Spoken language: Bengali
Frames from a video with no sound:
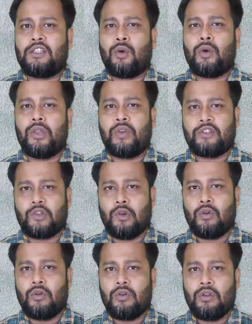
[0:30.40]
অসাধ্য হয়ে উঠেছিল
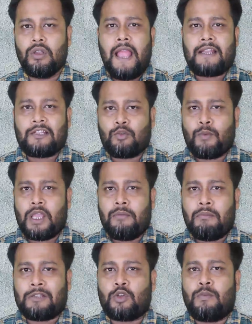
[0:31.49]
একটা সময়
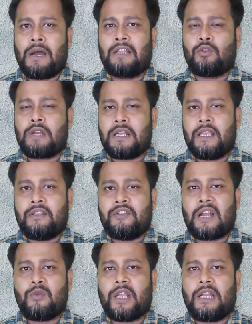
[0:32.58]
মাত্র বাহাত্তর রানে
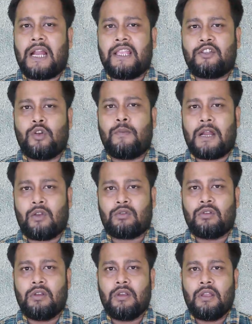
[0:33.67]
চার উইকেট হারিয়েছিল
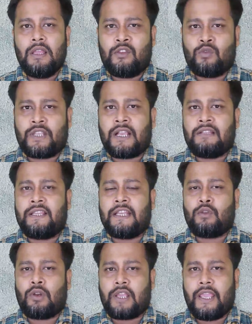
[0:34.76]
ভারত কিন্তু সেখান
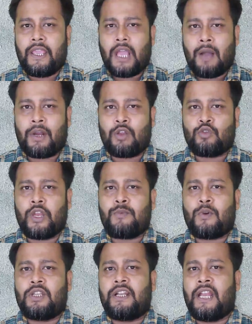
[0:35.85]
থেকে দলকে আবারও
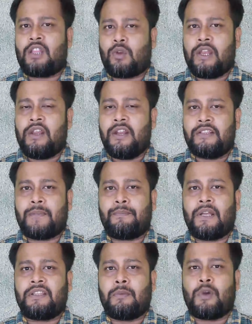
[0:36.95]
জয়ের পথে টেনে তোলেন ঋষভ
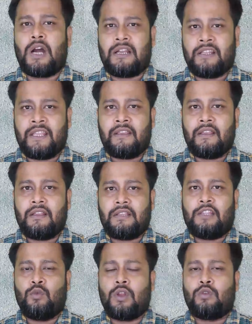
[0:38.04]
পান্ত এবং হার্দিক
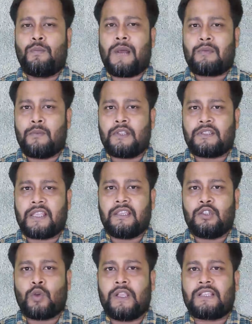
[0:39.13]
তাদের দুরন্ত পারফরমেন্সেই
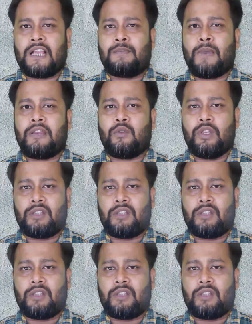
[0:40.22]
জয়ের সাত পায়